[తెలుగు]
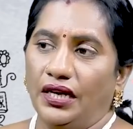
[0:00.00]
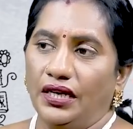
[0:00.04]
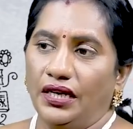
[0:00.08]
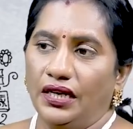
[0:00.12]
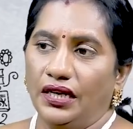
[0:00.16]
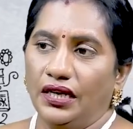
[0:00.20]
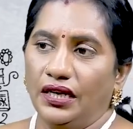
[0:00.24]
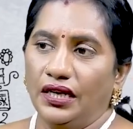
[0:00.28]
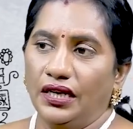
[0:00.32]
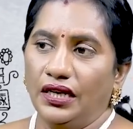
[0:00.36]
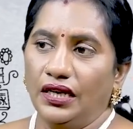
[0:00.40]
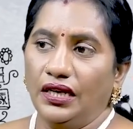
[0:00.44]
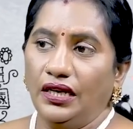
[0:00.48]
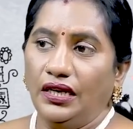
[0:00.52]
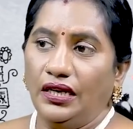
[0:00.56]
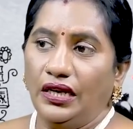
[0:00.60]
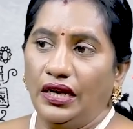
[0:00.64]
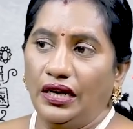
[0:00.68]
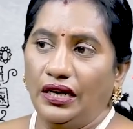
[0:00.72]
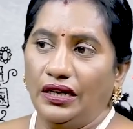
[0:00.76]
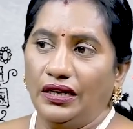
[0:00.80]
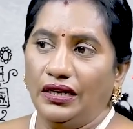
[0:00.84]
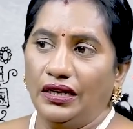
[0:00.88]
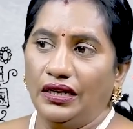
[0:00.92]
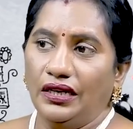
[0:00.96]
అంటే
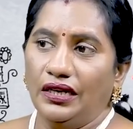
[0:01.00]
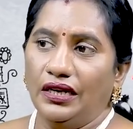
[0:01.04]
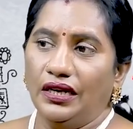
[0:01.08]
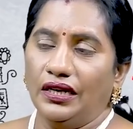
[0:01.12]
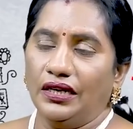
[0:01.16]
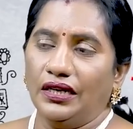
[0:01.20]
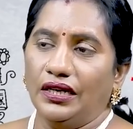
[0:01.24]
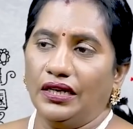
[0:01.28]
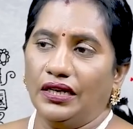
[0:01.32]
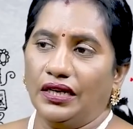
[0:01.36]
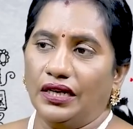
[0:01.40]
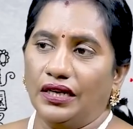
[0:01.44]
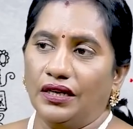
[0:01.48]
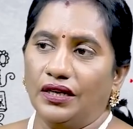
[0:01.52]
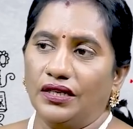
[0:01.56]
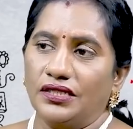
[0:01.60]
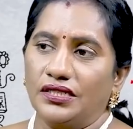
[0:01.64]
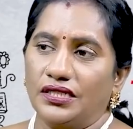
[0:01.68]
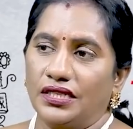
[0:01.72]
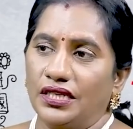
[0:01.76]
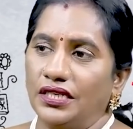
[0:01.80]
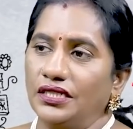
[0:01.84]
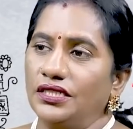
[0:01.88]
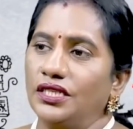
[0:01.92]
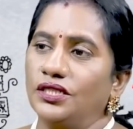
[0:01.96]
ఏంటి అంటే ఇక్కడ
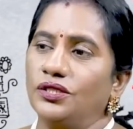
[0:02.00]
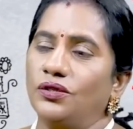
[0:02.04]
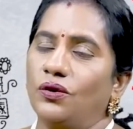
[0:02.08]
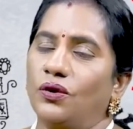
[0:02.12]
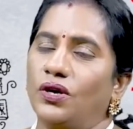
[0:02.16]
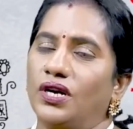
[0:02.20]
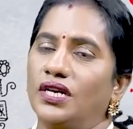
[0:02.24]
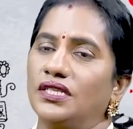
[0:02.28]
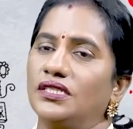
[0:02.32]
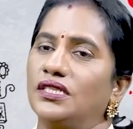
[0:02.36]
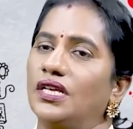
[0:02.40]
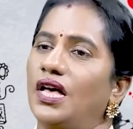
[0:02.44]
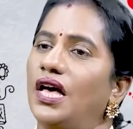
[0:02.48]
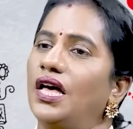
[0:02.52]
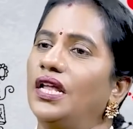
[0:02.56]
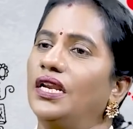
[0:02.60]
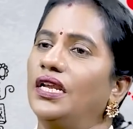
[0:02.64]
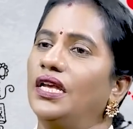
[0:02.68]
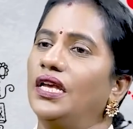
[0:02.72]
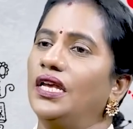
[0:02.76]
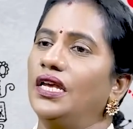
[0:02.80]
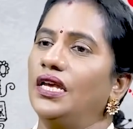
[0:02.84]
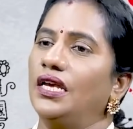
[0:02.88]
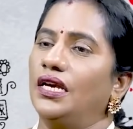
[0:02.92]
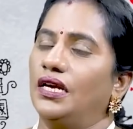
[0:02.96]
స్టేజెస్
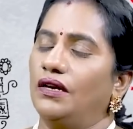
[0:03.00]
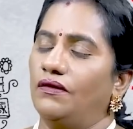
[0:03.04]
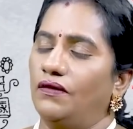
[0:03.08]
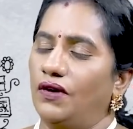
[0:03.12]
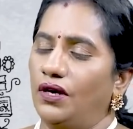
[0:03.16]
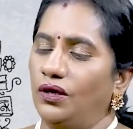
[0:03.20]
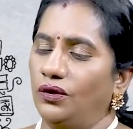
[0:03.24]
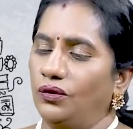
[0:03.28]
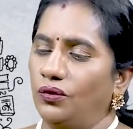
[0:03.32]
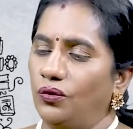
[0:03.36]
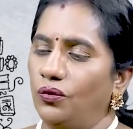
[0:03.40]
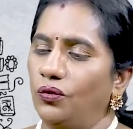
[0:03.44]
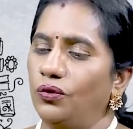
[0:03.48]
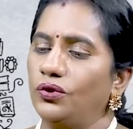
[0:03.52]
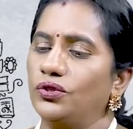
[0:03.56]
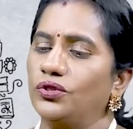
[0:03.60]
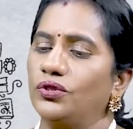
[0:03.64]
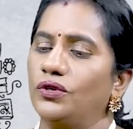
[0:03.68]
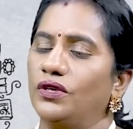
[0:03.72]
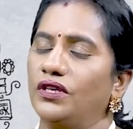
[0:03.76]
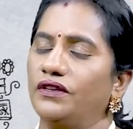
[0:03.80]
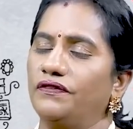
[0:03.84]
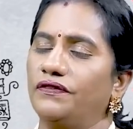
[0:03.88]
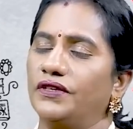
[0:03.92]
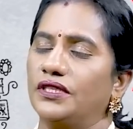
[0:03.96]
ఒక్కసారి వాళ్ళు
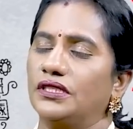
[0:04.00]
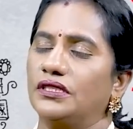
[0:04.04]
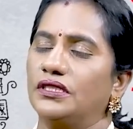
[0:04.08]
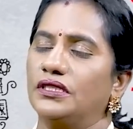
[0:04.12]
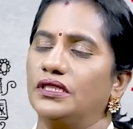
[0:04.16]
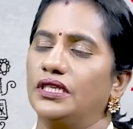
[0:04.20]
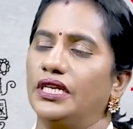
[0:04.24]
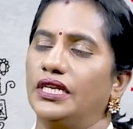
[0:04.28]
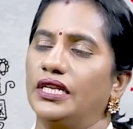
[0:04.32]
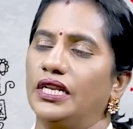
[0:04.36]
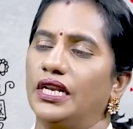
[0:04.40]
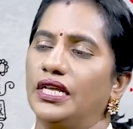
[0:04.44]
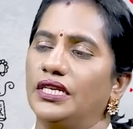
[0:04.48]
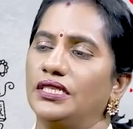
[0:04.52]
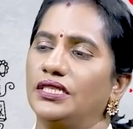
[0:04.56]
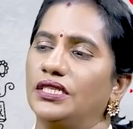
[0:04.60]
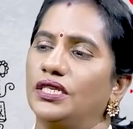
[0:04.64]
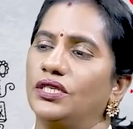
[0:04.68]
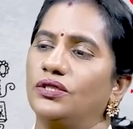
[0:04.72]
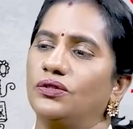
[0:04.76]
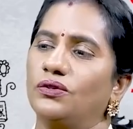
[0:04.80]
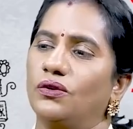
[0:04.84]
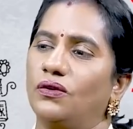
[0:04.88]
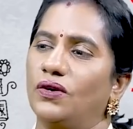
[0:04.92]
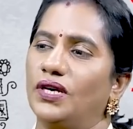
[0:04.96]
కూర్చొని ఫస్ట్ అనలైజ్
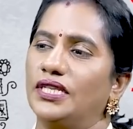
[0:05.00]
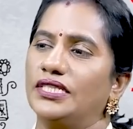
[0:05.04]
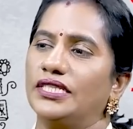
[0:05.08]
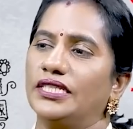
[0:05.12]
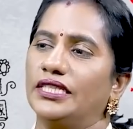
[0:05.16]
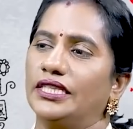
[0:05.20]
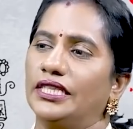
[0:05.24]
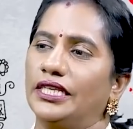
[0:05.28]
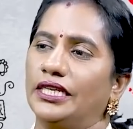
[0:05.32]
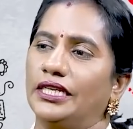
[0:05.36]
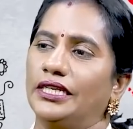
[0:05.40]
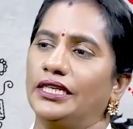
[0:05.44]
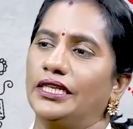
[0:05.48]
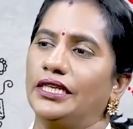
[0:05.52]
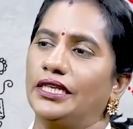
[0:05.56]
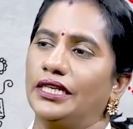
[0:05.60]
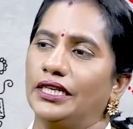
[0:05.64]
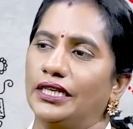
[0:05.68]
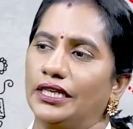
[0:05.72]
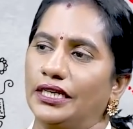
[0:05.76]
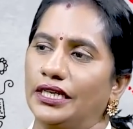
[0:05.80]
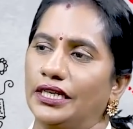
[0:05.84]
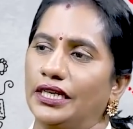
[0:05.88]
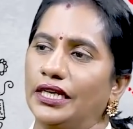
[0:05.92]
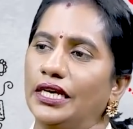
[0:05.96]
చేసుకోవాల్సింది ఏంటి
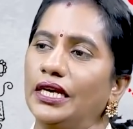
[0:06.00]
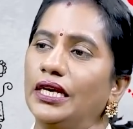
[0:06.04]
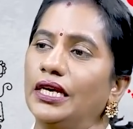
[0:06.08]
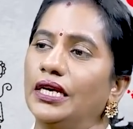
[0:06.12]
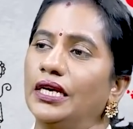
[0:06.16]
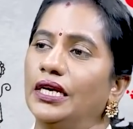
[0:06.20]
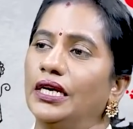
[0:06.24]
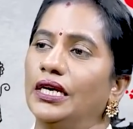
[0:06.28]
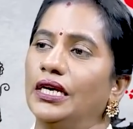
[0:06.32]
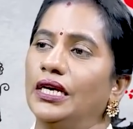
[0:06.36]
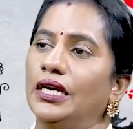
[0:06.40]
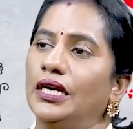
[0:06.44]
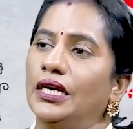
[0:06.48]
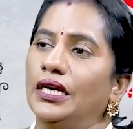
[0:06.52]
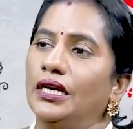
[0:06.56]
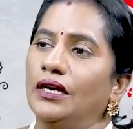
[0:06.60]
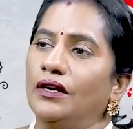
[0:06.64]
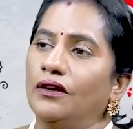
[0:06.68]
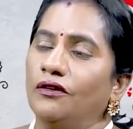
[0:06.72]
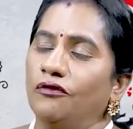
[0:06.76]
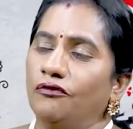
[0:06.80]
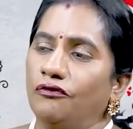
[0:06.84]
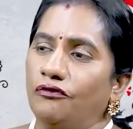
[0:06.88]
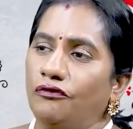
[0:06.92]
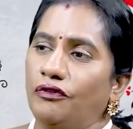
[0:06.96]
అని అంటే
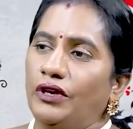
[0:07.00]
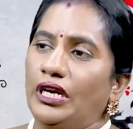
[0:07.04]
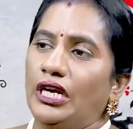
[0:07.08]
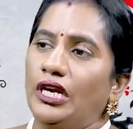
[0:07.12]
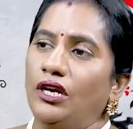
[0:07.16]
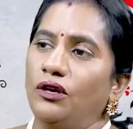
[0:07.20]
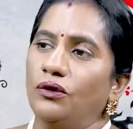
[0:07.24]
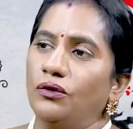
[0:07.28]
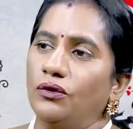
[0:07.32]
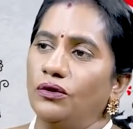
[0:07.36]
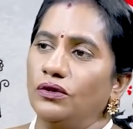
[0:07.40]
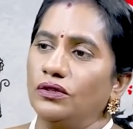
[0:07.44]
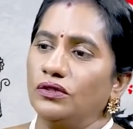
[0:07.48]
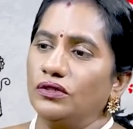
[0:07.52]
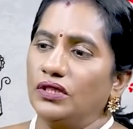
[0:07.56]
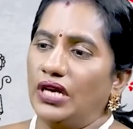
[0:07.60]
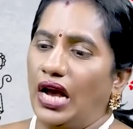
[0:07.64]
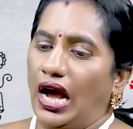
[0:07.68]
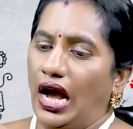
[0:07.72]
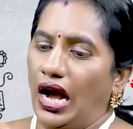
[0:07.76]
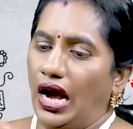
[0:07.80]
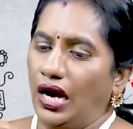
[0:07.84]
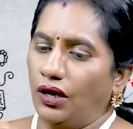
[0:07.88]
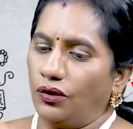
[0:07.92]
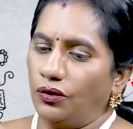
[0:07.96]
వీళ్ళు
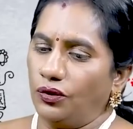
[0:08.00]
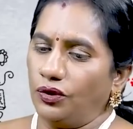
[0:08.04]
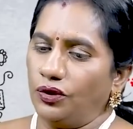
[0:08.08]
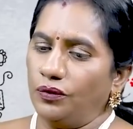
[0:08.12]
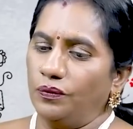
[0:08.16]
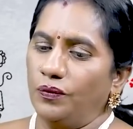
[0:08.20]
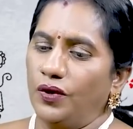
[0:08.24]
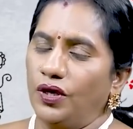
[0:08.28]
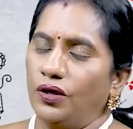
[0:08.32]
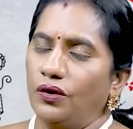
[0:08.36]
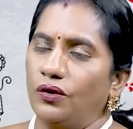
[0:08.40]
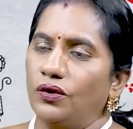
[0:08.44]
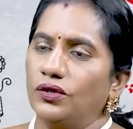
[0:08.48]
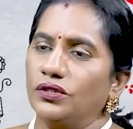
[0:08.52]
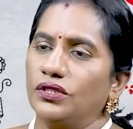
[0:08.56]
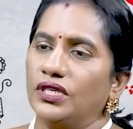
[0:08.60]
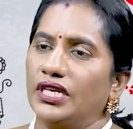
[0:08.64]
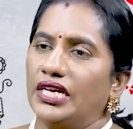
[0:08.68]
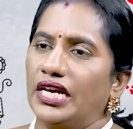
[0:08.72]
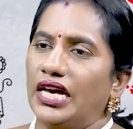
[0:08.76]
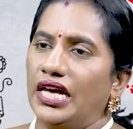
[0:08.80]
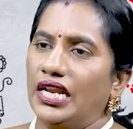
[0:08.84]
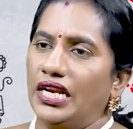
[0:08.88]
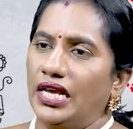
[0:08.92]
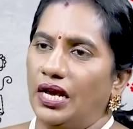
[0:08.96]
ఆ కుటుంబం
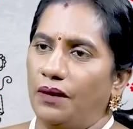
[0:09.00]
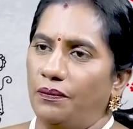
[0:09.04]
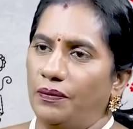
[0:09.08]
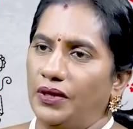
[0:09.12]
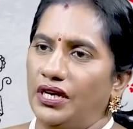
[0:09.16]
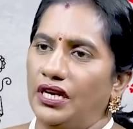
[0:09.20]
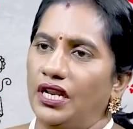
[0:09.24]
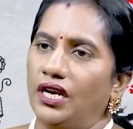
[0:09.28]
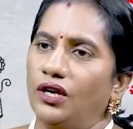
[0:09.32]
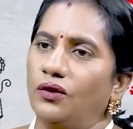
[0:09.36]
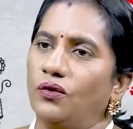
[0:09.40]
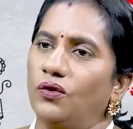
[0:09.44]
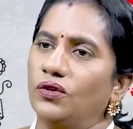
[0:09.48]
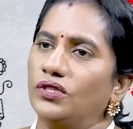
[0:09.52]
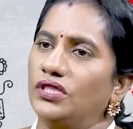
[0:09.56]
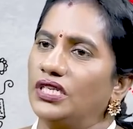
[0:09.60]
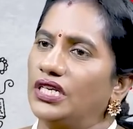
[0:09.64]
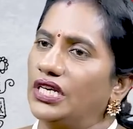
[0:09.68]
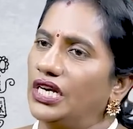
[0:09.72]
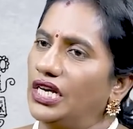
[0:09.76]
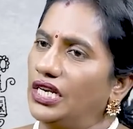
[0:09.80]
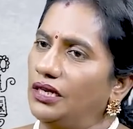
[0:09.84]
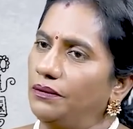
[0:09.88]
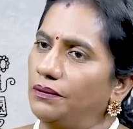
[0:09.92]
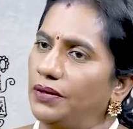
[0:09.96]
కోసం కానీ ఆ పిల్లల
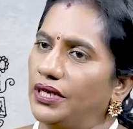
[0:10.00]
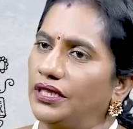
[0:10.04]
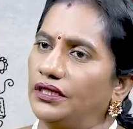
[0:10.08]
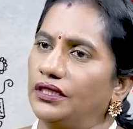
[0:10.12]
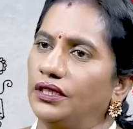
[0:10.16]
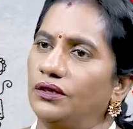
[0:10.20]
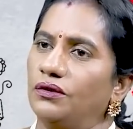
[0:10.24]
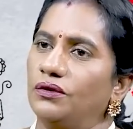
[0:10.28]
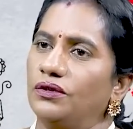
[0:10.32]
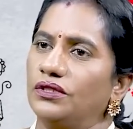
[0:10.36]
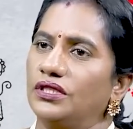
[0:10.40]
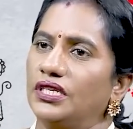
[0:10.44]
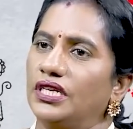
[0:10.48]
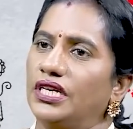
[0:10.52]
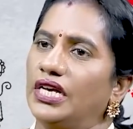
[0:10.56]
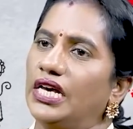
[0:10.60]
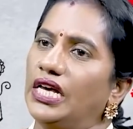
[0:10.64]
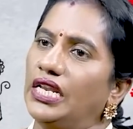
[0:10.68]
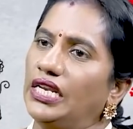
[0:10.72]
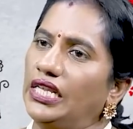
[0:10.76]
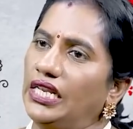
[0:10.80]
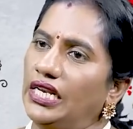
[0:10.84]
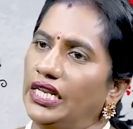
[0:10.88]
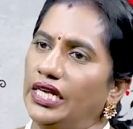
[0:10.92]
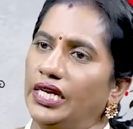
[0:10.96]
కోసం కానీ భర్త కోసం
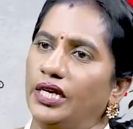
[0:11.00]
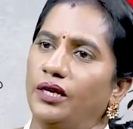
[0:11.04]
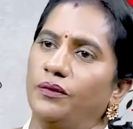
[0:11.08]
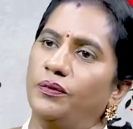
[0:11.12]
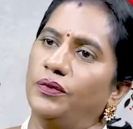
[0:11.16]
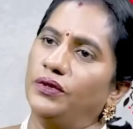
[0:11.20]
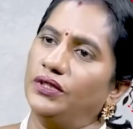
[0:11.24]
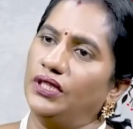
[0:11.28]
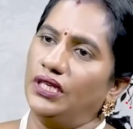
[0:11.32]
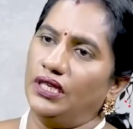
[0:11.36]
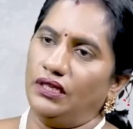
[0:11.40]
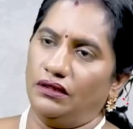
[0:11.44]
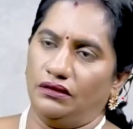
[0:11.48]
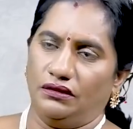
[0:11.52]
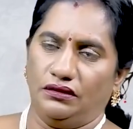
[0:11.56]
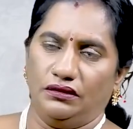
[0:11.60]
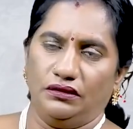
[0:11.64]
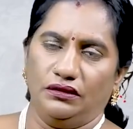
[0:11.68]
కానీ లేకపోతే